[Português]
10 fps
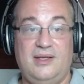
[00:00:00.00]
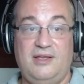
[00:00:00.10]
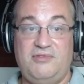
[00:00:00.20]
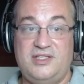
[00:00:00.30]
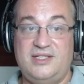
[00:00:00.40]

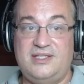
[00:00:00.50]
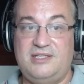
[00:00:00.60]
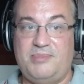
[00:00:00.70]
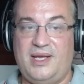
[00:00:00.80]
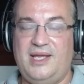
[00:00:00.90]
Eficiência de
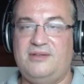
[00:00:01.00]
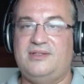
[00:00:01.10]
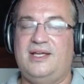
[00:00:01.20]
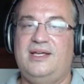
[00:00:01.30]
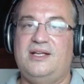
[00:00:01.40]
Pareto
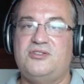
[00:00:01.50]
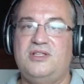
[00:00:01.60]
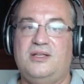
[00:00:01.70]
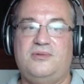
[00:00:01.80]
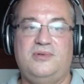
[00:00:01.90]
está
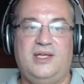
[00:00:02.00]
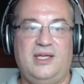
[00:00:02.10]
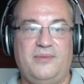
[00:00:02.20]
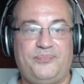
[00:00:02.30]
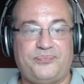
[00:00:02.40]
relacionada com o
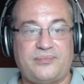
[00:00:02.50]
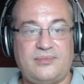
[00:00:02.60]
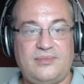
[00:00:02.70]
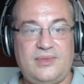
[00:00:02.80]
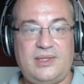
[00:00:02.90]
quê?
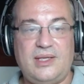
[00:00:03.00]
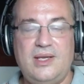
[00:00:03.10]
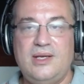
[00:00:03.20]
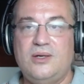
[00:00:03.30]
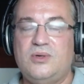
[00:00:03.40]

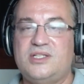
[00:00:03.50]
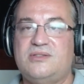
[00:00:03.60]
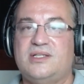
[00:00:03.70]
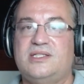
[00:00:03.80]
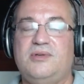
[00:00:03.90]
Com a
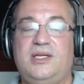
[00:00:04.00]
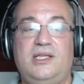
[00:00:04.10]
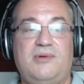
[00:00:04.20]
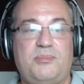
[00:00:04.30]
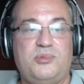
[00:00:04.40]
situação que
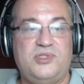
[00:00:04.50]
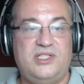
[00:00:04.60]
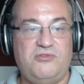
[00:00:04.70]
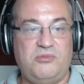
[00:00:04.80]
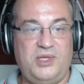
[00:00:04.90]
não é
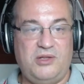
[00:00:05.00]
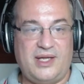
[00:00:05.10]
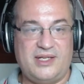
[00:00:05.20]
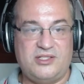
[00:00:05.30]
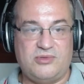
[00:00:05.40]
possível
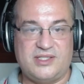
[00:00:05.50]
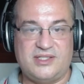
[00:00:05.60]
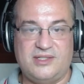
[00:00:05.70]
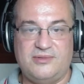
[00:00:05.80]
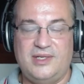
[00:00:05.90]
melhorar a
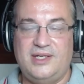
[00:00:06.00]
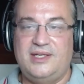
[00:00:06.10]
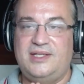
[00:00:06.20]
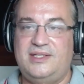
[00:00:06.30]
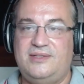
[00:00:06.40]
situação
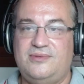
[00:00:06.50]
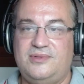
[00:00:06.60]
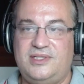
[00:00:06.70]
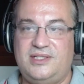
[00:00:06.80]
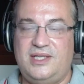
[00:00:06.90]

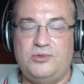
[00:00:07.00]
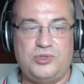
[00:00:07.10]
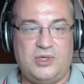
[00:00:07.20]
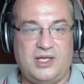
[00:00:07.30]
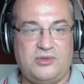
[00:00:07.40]
do, de nenhum
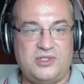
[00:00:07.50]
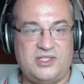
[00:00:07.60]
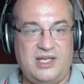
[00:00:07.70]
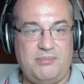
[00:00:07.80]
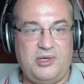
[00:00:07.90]
jogador
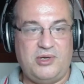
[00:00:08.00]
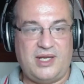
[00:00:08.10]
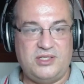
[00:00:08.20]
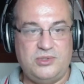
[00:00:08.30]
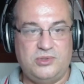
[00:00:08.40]
sem
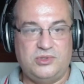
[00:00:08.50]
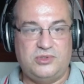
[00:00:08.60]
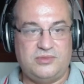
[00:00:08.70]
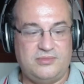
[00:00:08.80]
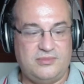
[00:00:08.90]
piorar de outro.